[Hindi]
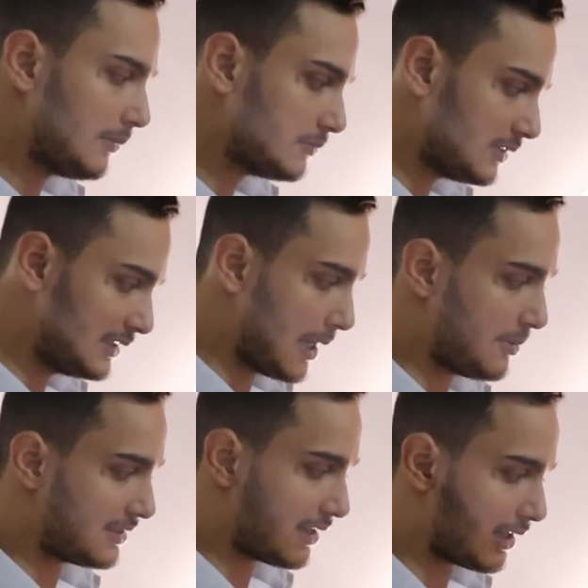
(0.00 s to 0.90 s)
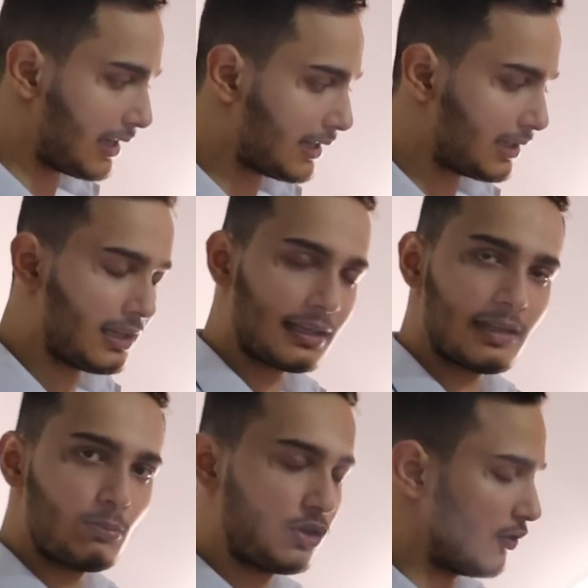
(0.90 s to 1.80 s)
ये ये भी सिंगल लाइट है
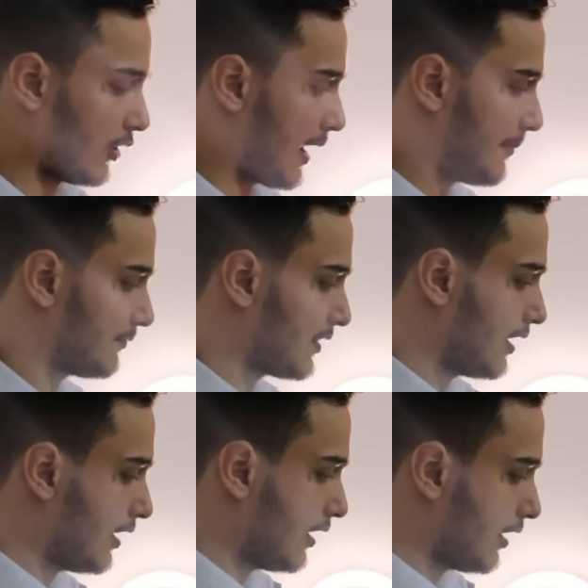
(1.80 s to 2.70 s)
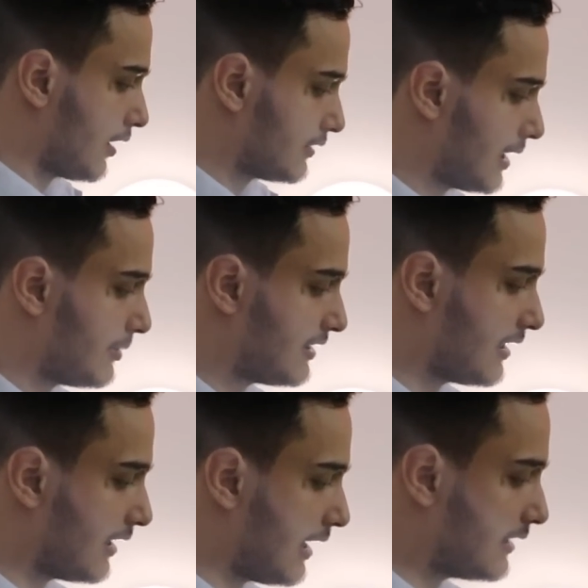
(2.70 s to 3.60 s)
लेकिन ये मूव हो रहा है ये भी
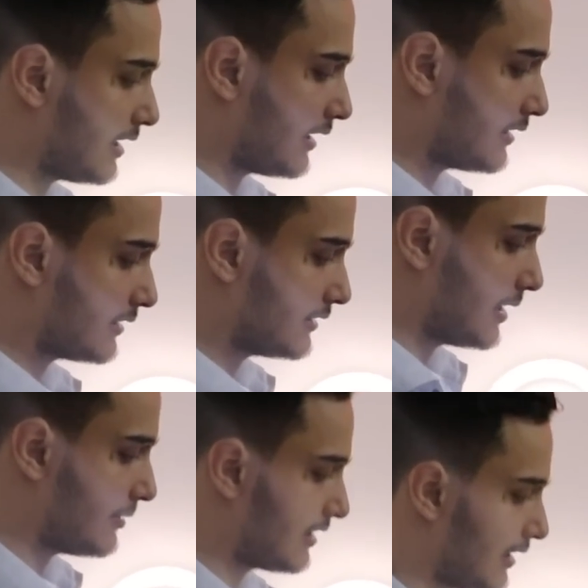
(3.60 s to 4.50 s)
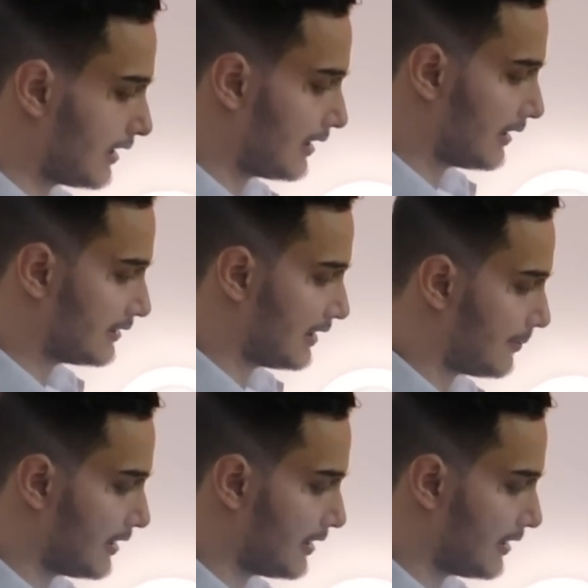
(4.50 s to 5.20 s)
सिंगल लाइट है ये भी सिंगल है ये